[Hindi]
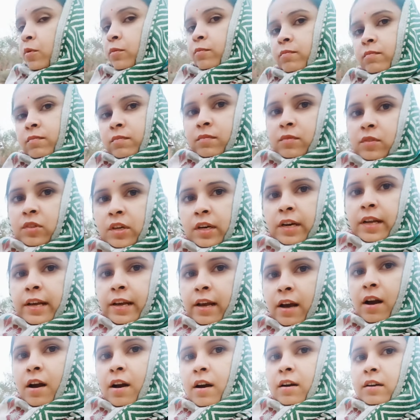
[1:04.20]
श्रेया
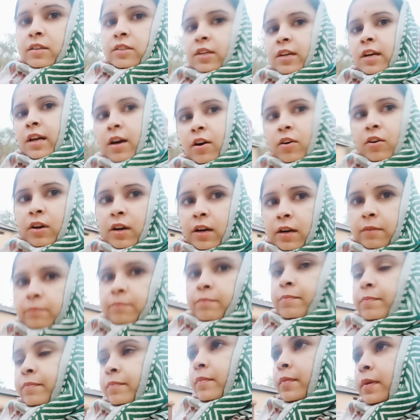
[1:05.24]
श्रेया और हम
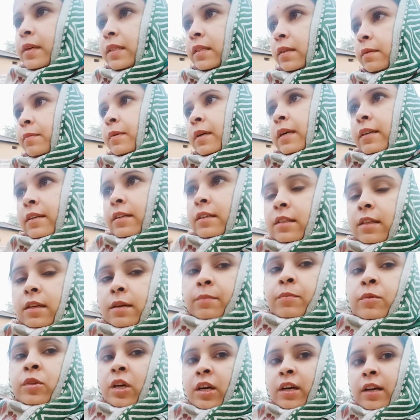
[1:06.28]
बस अब घर की तरफ
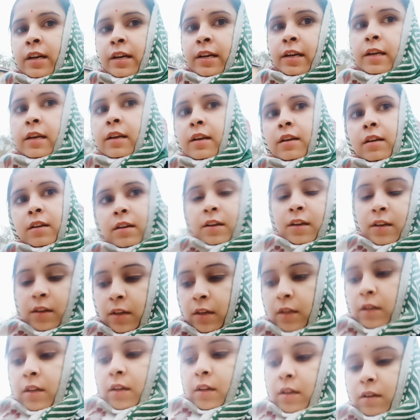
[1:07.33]
जा रहे हैं
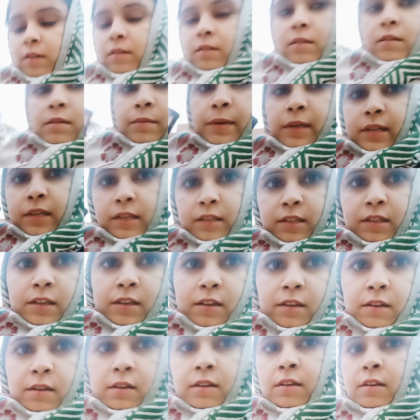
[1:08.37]
आ, हाँ, मैं गई थी
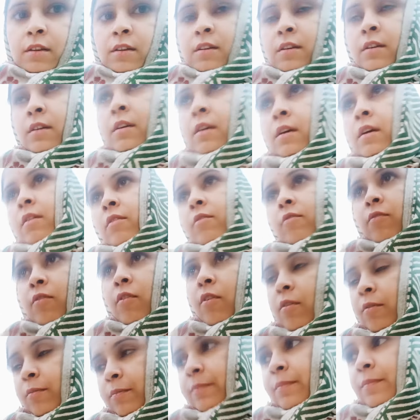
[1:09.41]

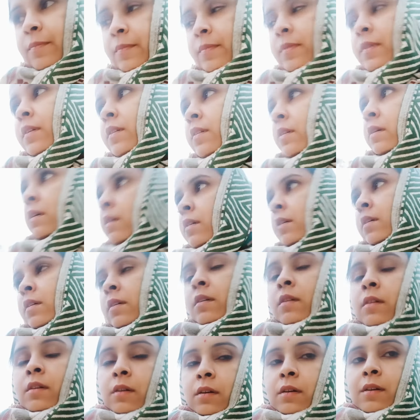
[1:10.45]
फॉर्म
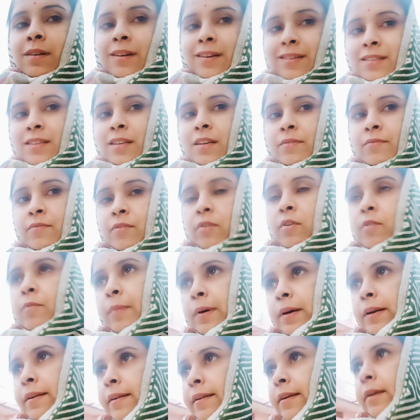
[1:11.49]
एग्ज़ाम फॉर्म
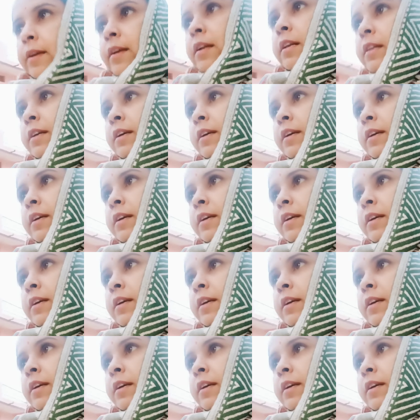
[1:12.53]
भरने के लिए